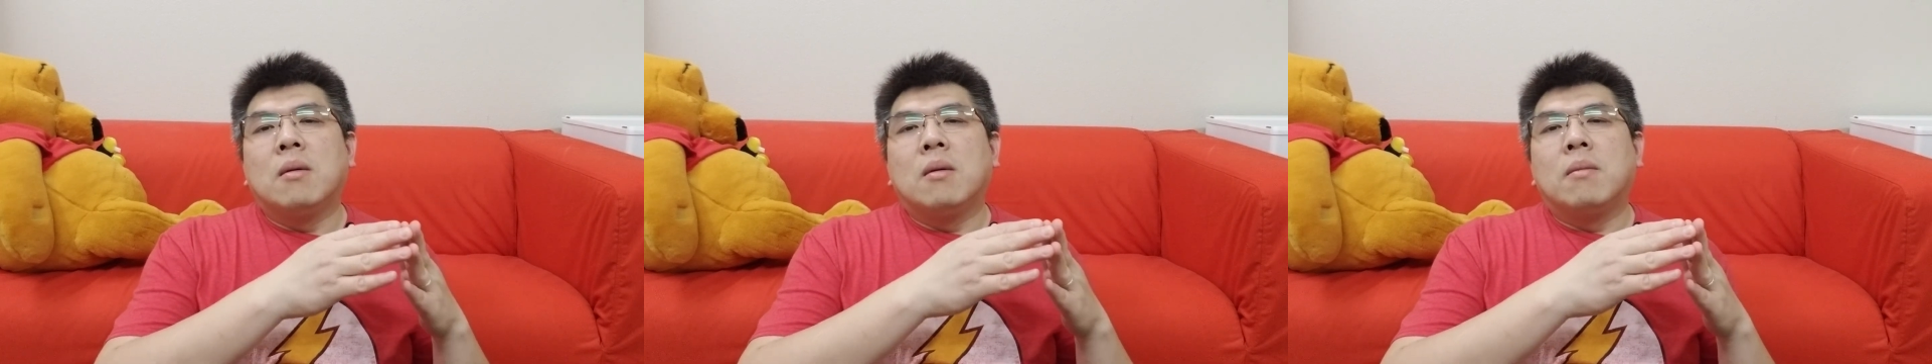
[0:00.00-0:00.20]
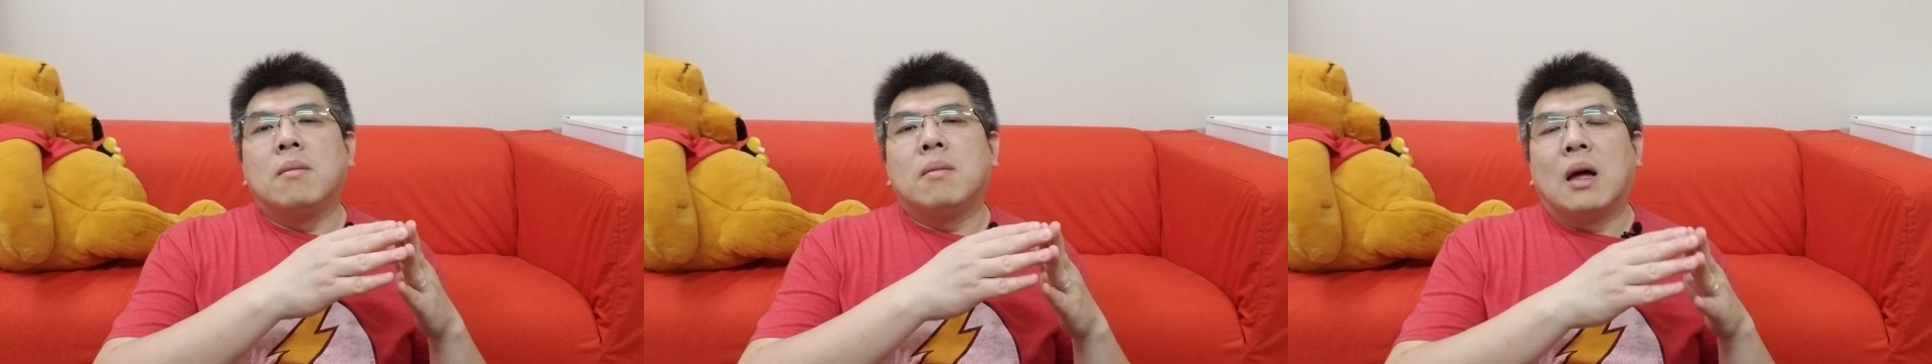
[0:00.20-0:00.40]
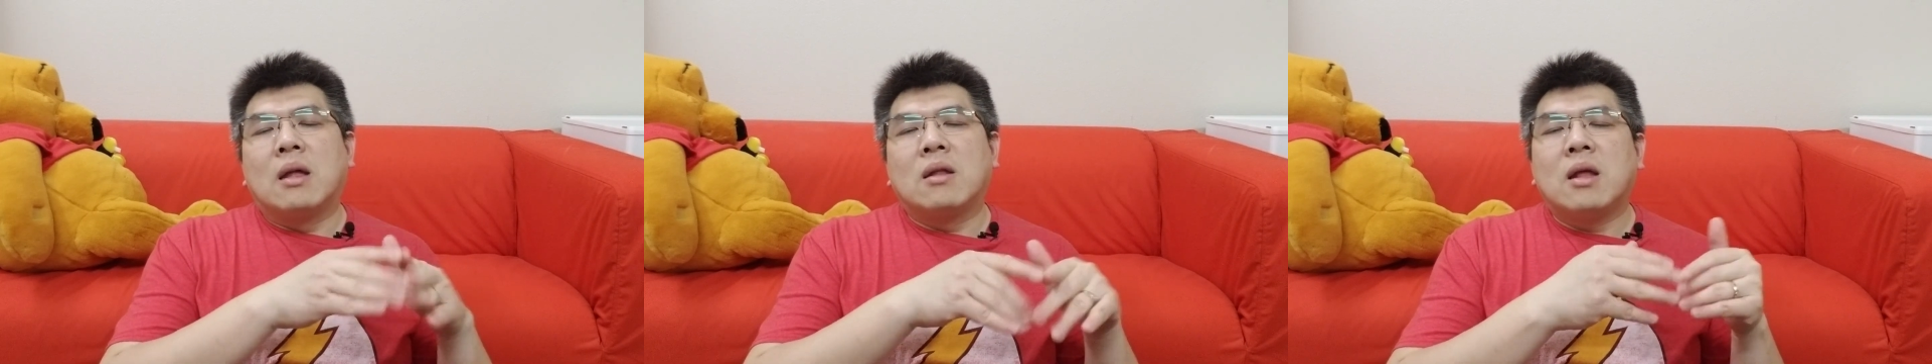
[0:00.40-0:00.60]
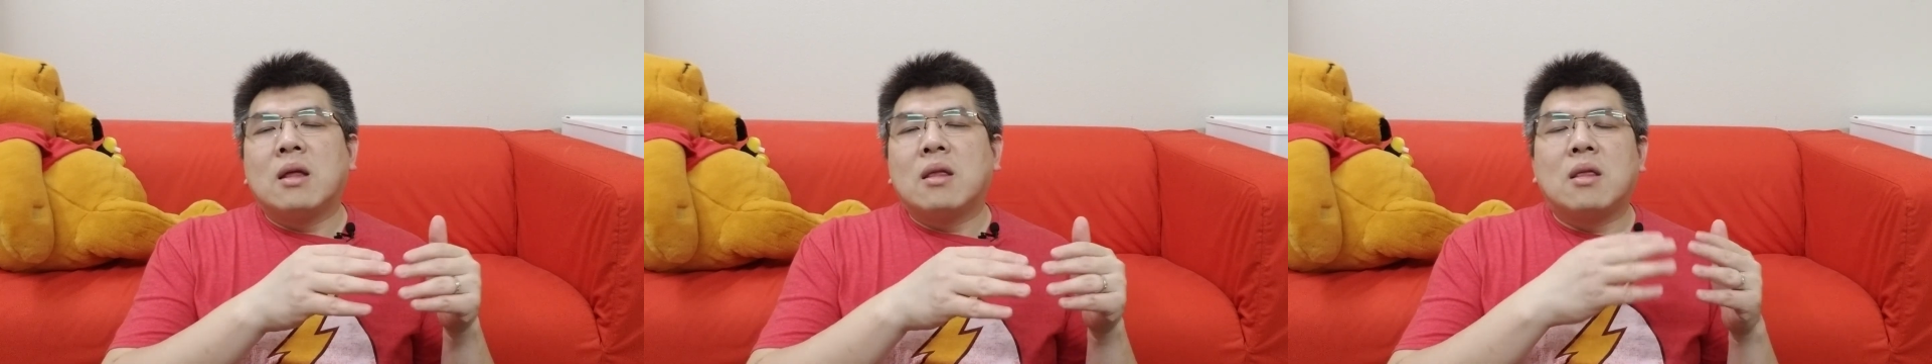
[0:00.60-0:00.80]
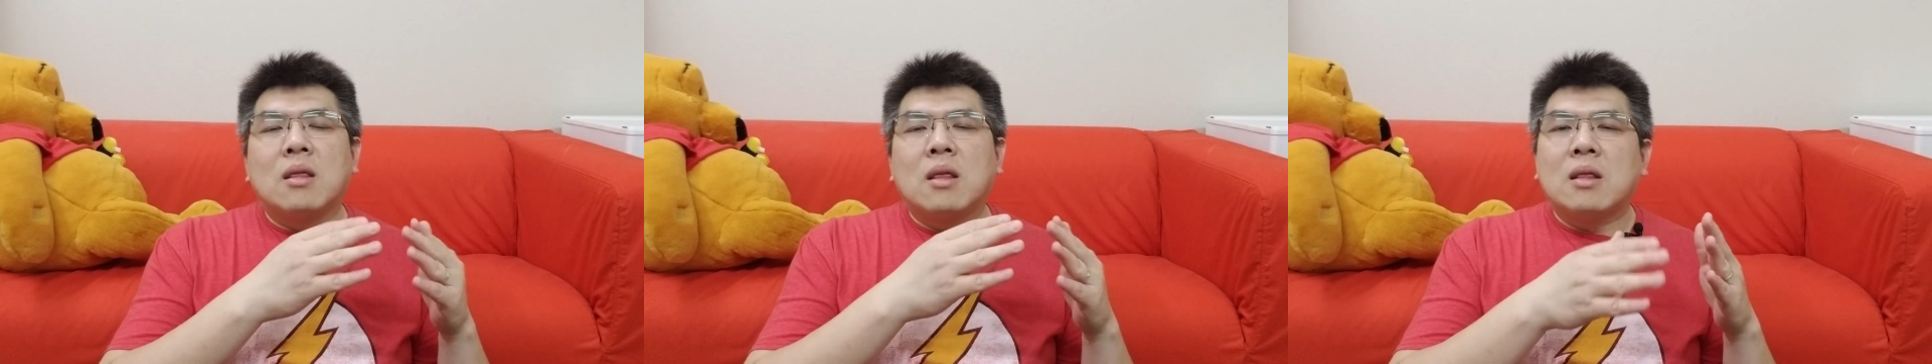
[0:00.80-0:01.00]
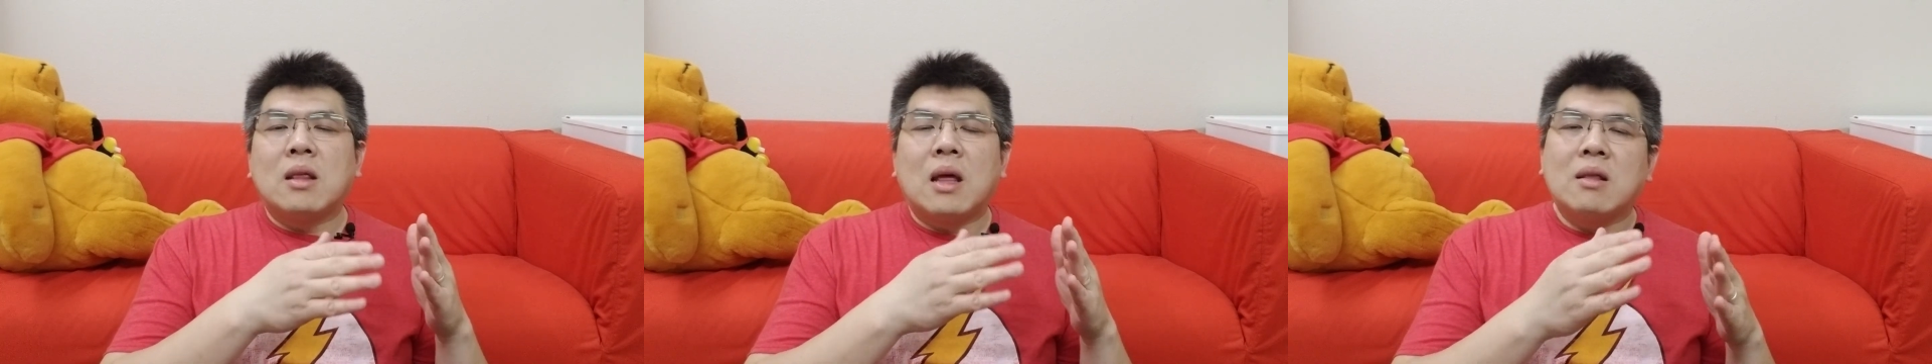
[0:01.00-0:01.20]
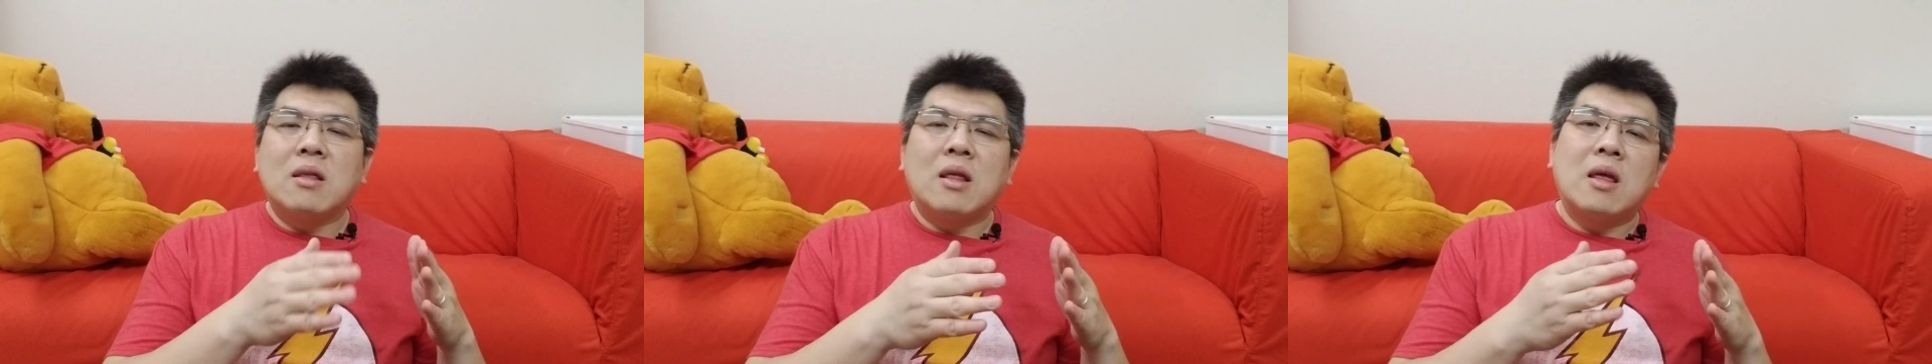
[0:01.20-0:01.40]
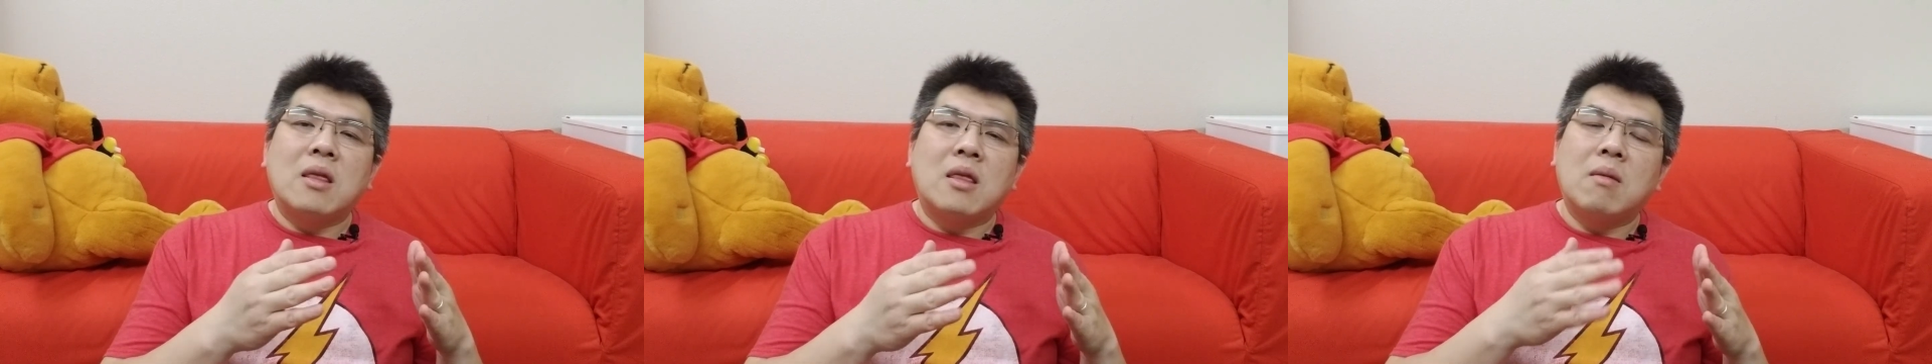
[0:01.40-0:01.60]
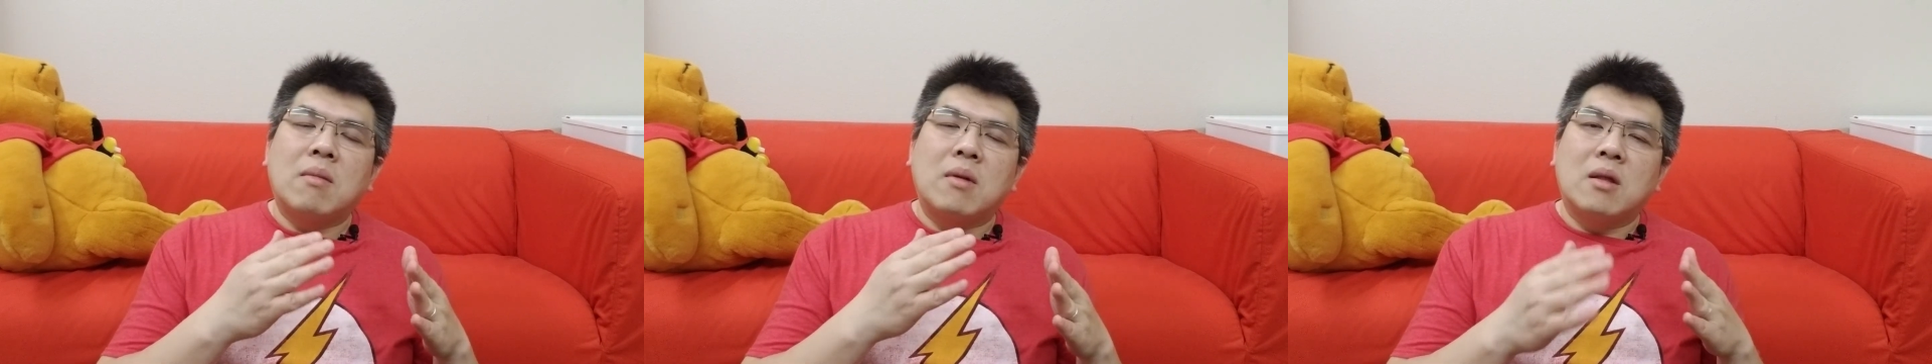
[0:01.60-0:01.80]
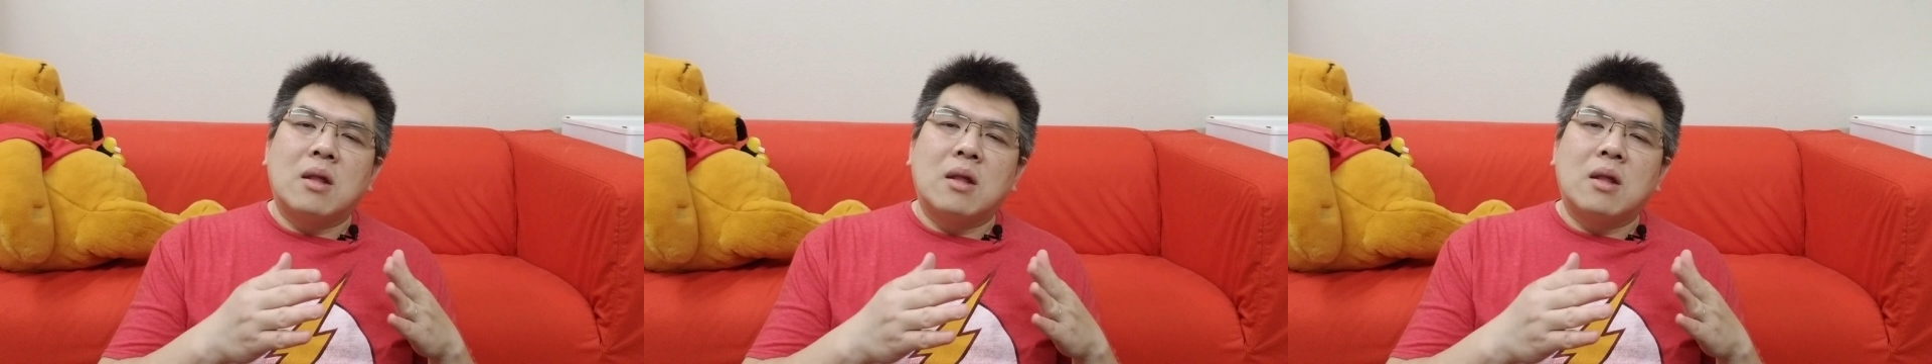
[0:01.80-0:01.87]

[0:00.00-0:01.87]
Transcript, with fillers: 马上当天基本